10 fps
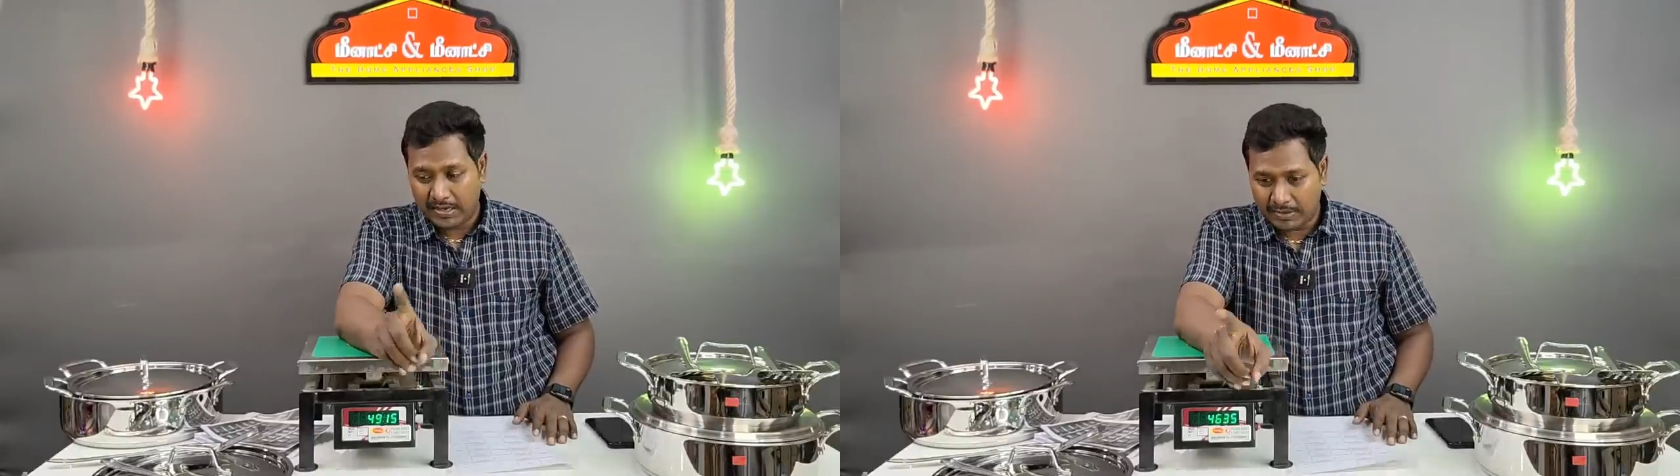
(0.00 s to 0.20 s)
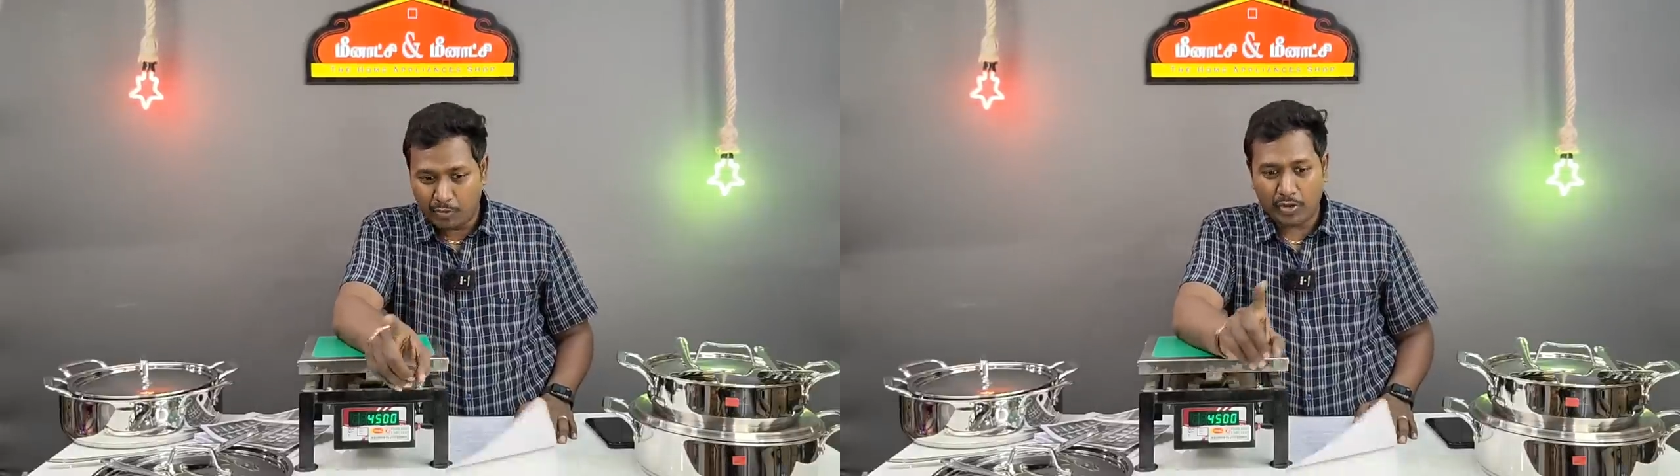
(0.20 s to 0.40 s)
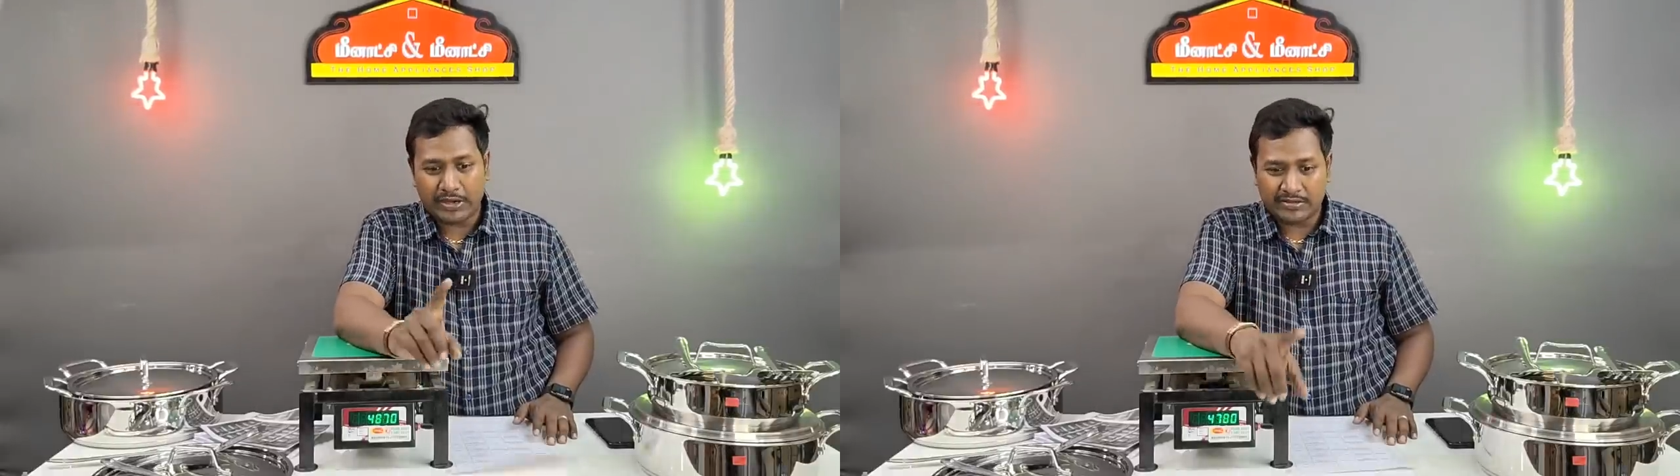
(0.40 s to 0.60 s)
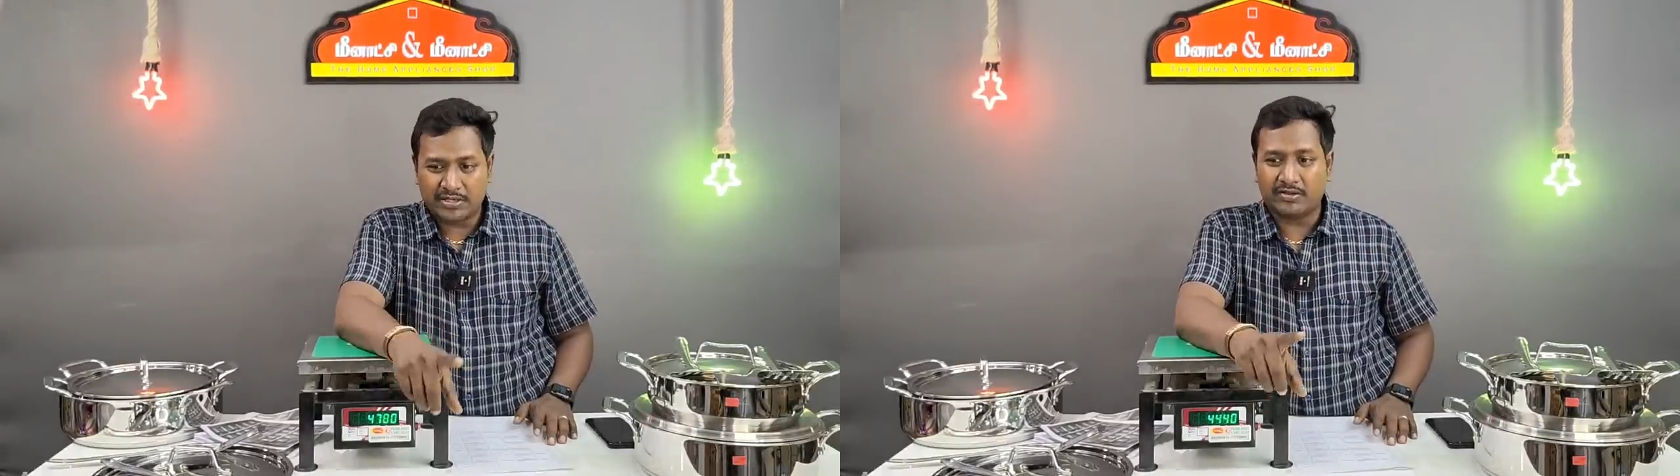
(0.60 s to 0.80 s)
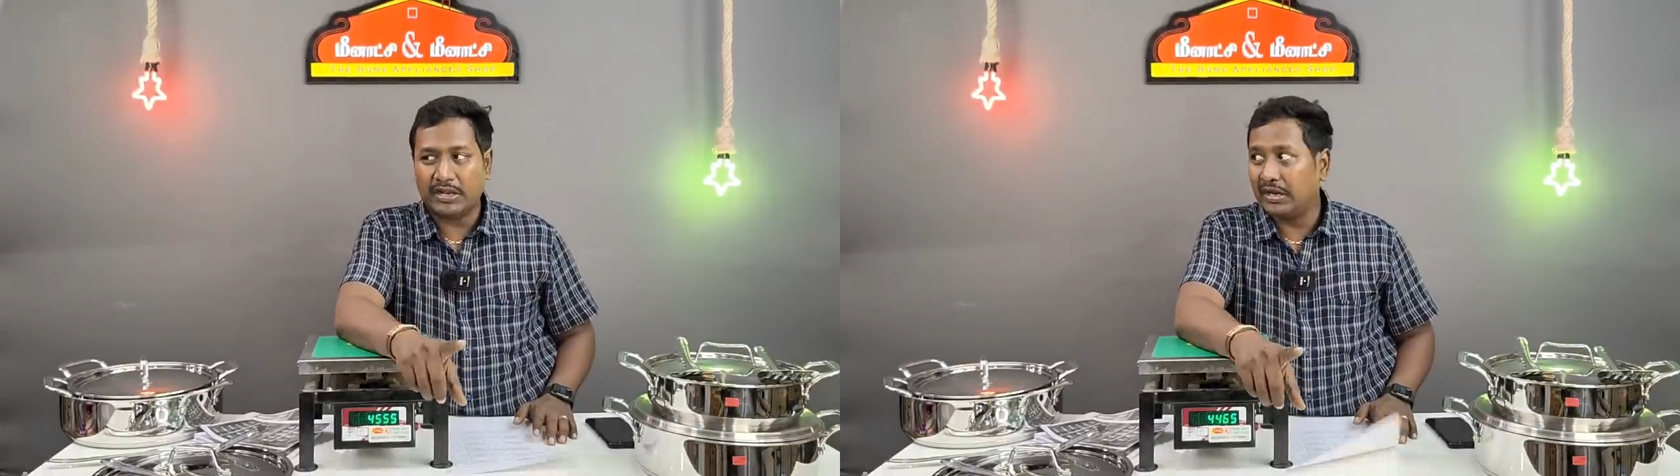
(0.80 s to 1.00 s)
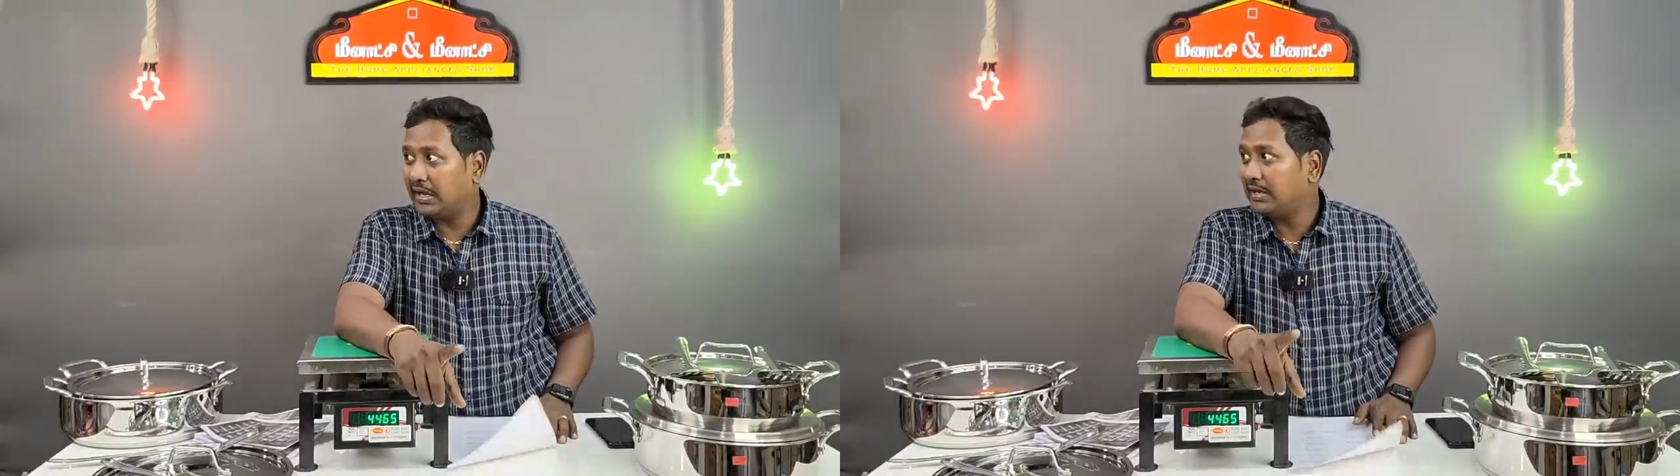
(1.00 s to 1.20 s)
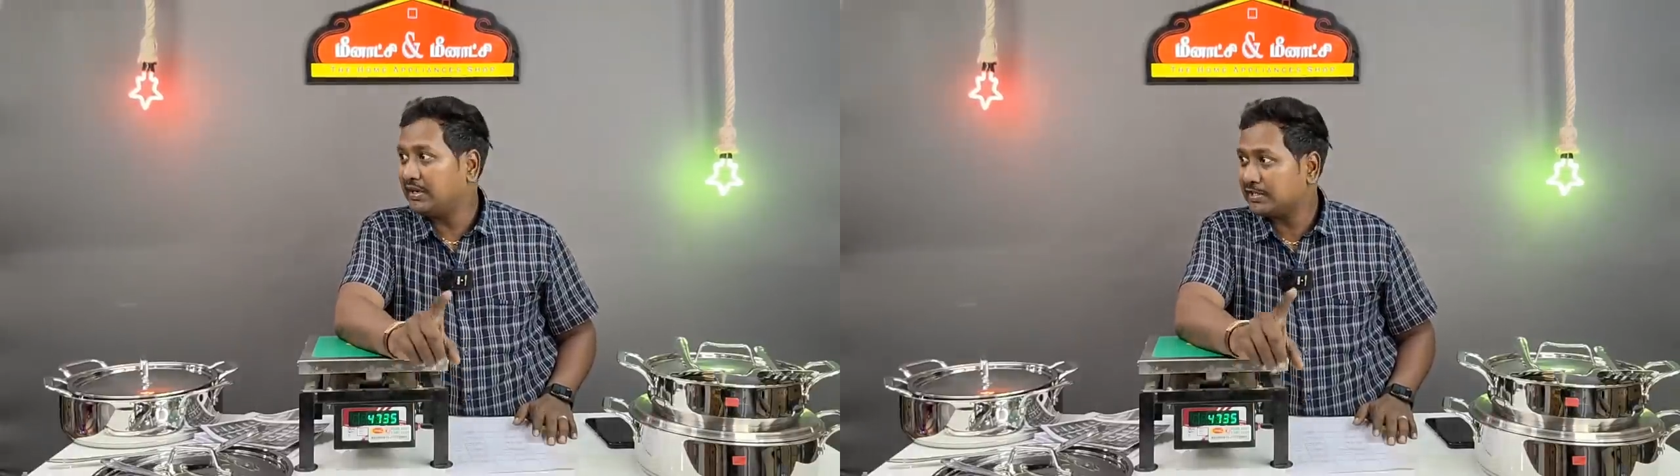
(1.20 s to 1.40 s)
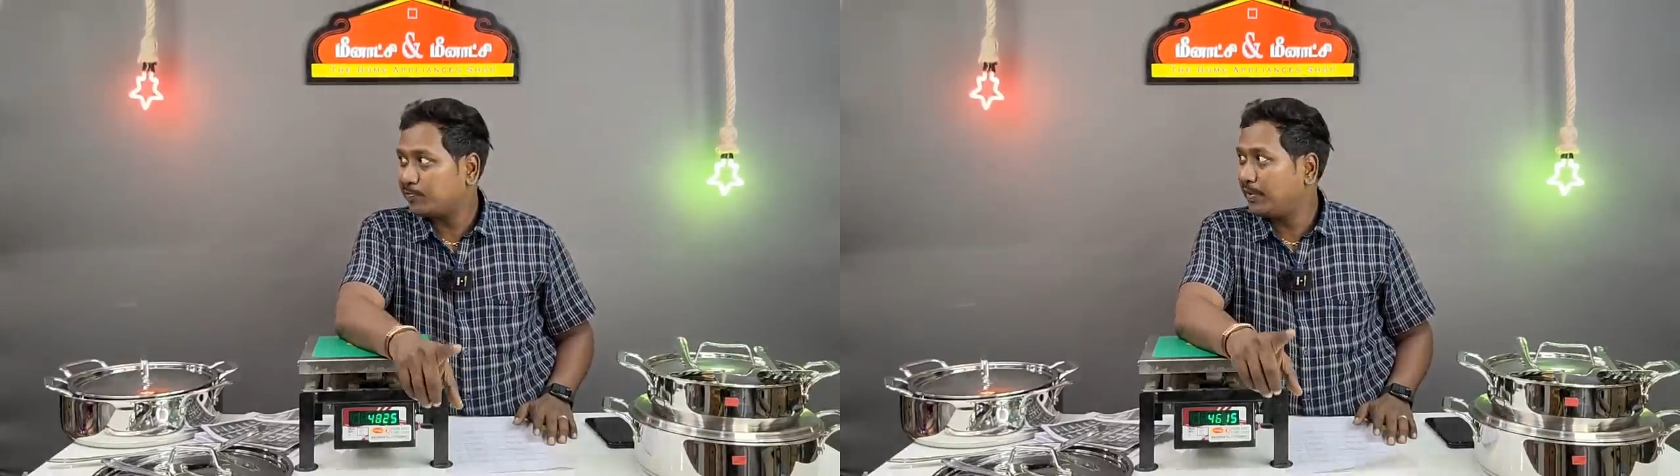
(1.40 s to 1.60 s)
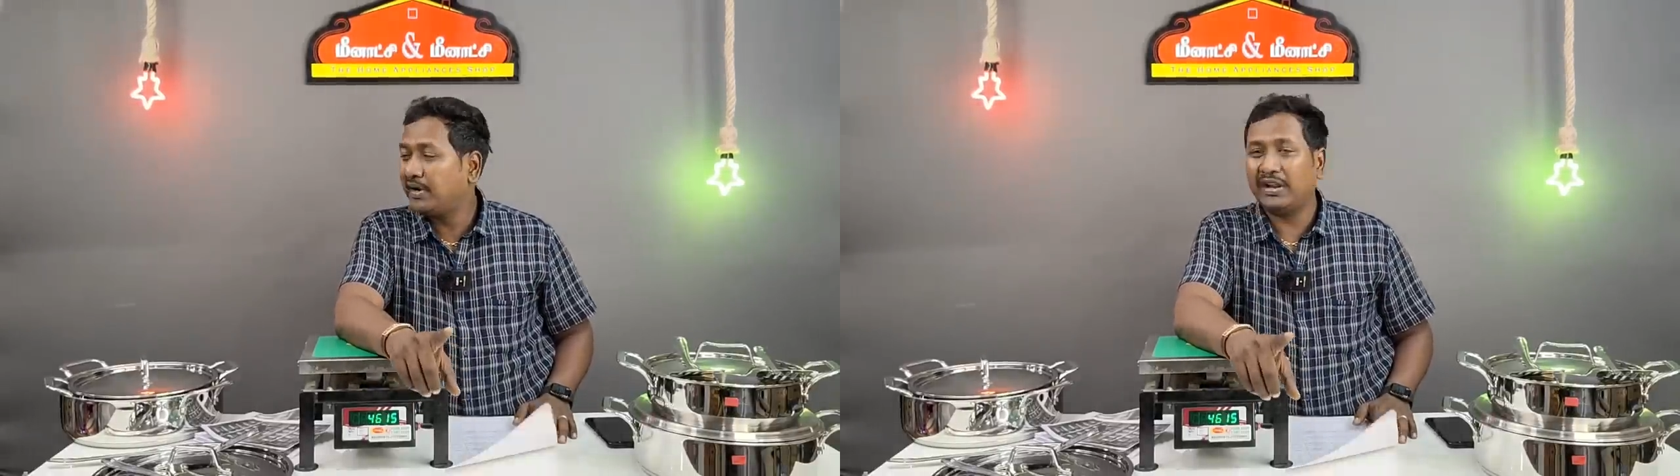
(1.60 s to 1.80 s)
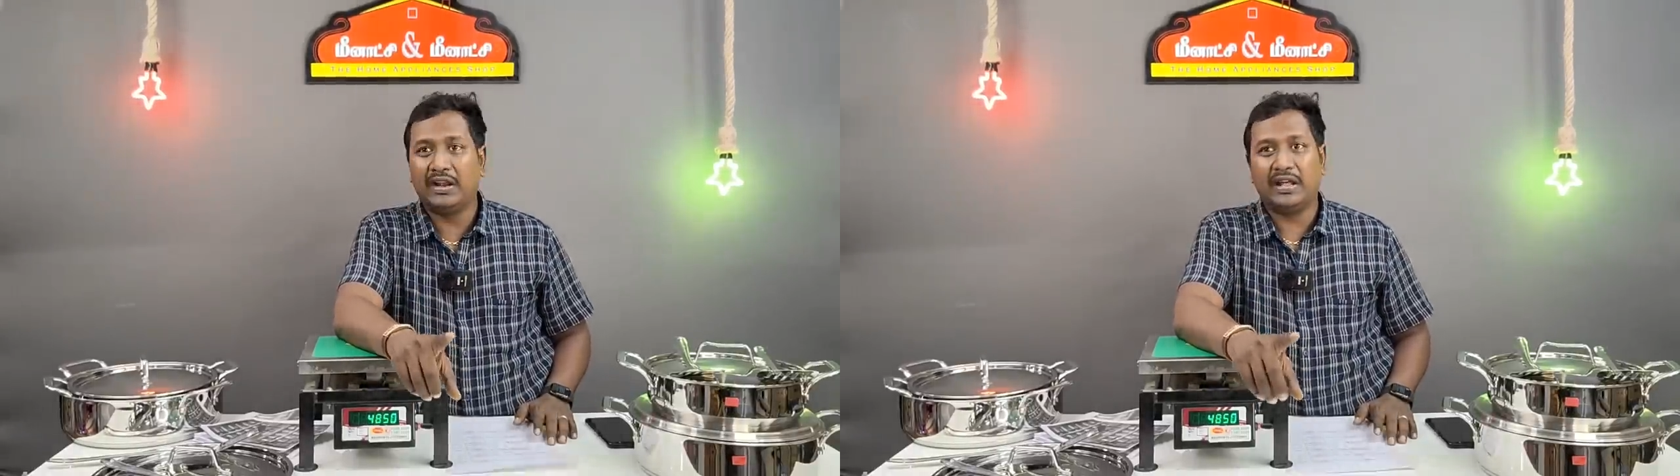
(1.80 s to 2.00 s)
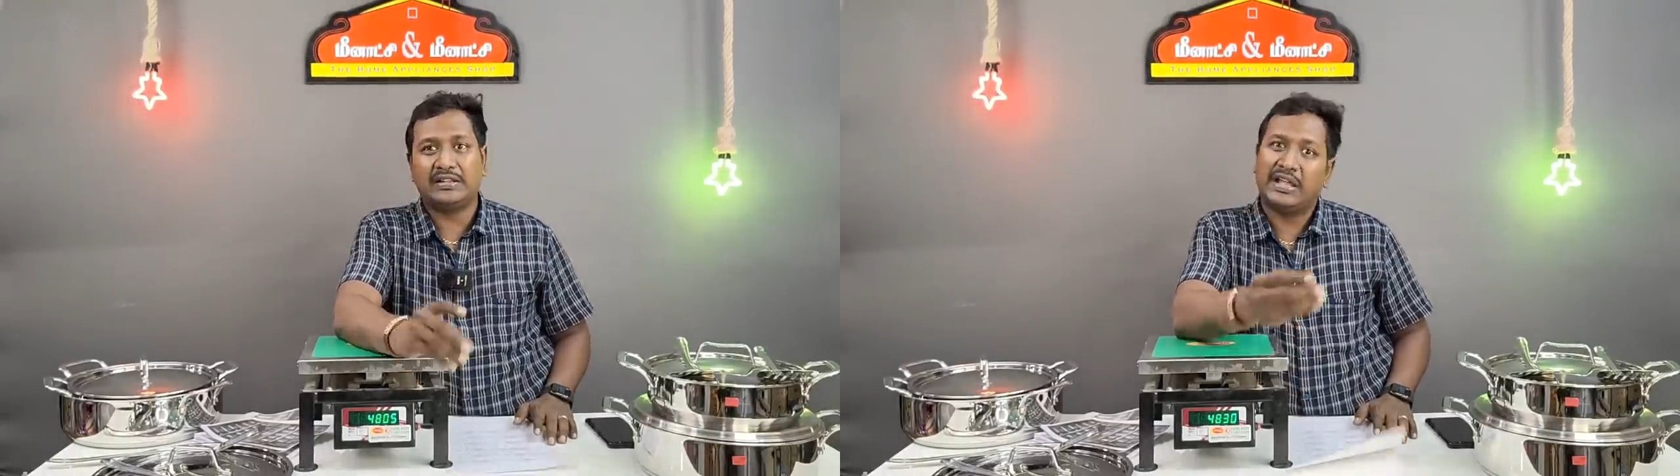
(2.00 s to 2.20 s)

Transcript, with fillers: டெமோக்கு எடுத்துகிட்டு வரீங்களா டெஸ்ட் பண்ணுறீங்களா